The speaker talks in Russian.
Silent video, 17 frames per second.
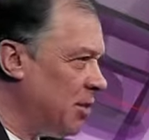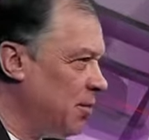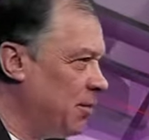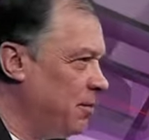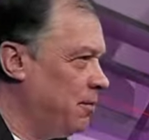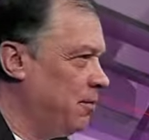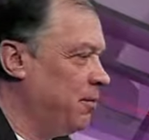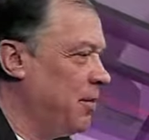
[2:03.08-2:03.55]
за
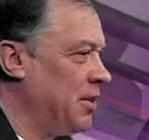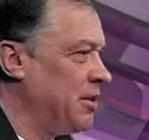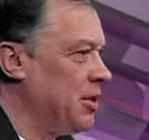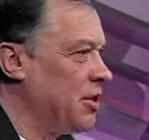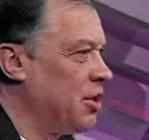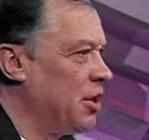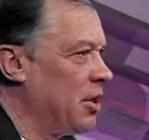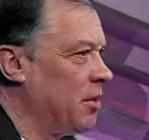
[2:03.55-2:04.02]

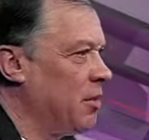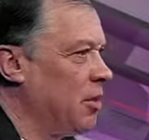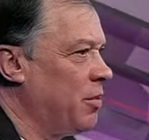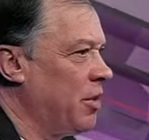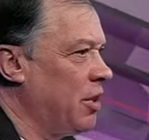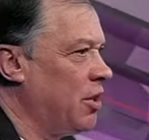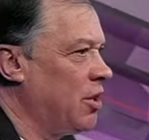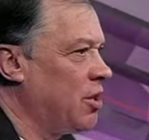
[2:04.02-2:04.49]
пассажирами
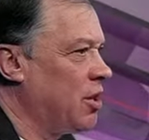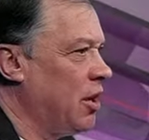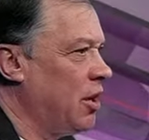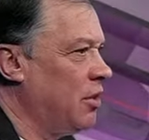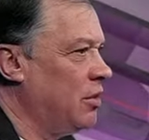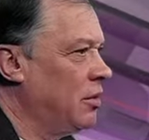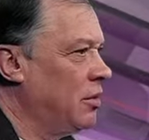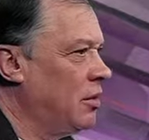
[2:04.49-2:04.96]

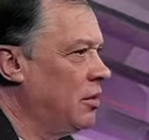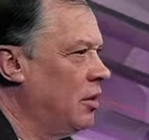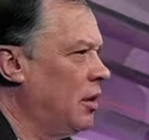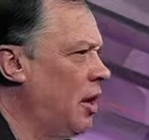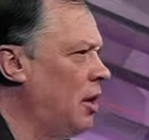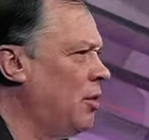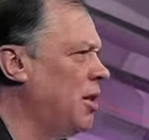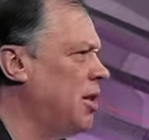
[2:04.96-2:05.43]
приезжают.
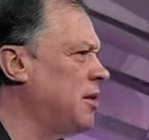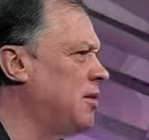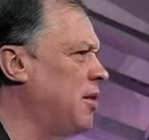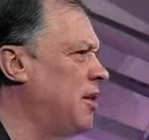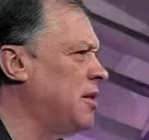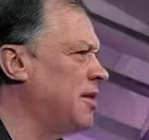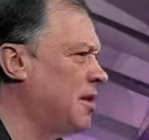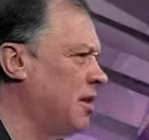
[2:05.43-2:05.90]
А у нас
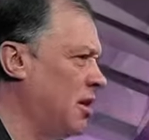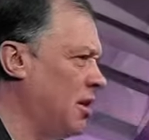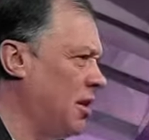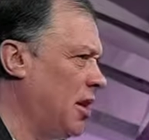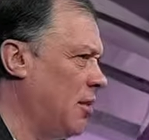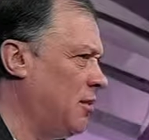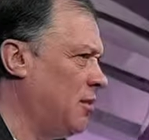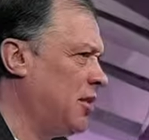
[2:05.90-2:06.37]
весь
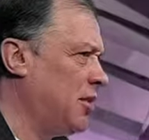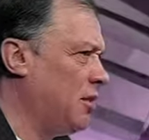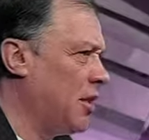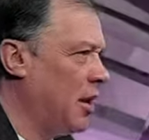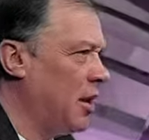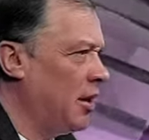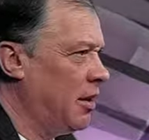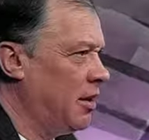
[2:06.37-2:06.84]
хлам
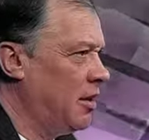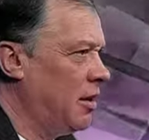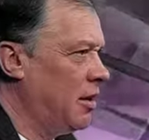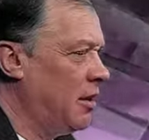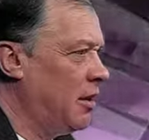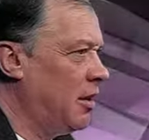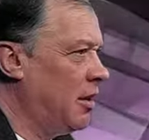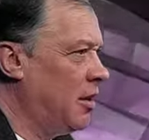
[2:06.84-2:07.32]
собрали.
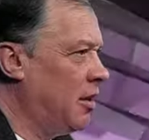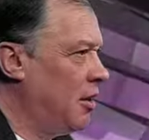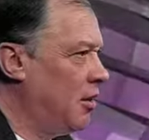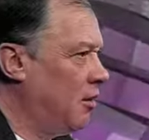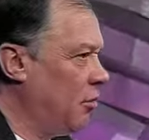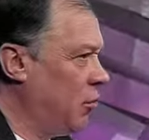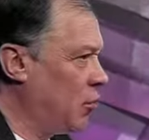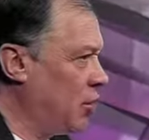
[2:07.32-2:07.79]

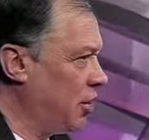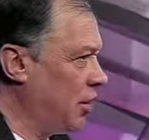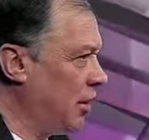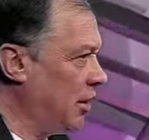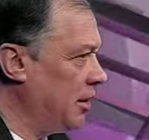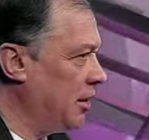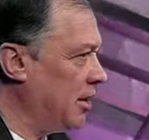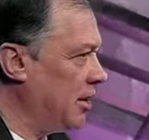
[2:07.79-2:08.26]

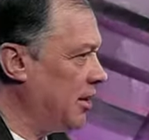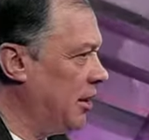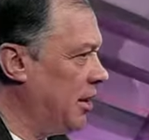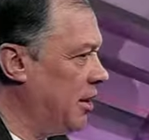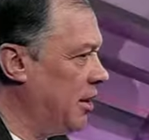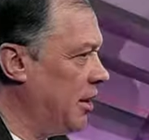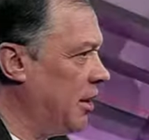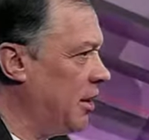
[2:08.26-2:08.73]
Может, это
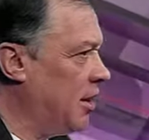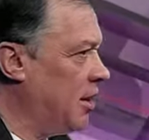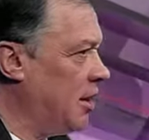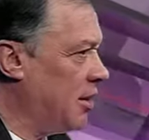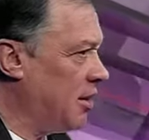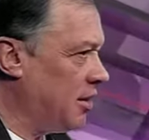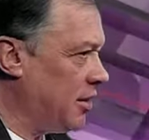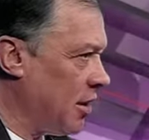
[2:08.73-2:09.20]
наследие
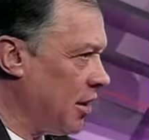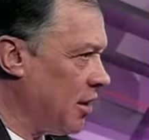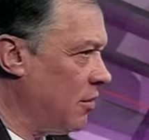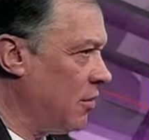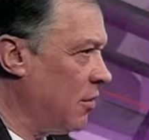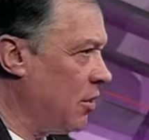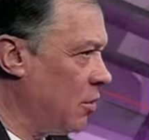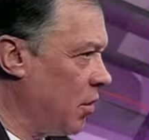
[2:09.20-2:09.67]

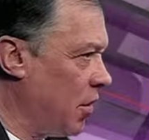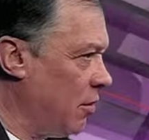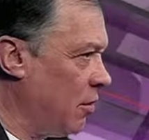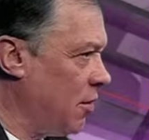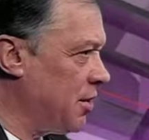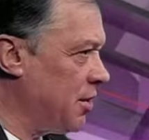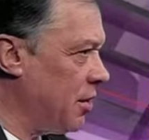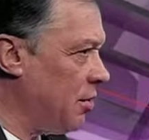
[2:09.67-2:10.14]
старого
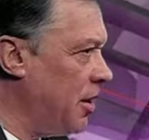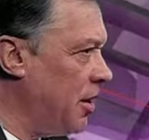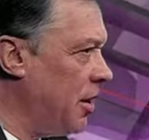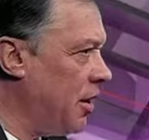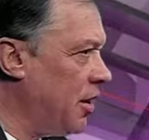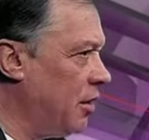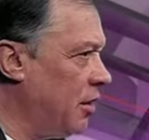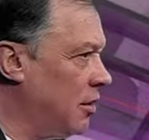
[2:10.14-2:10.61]
руководства
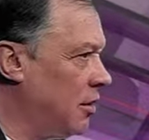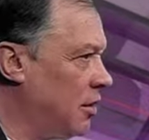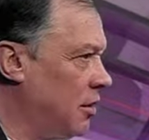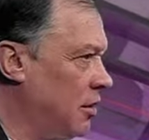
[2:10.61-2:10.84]
мэрии?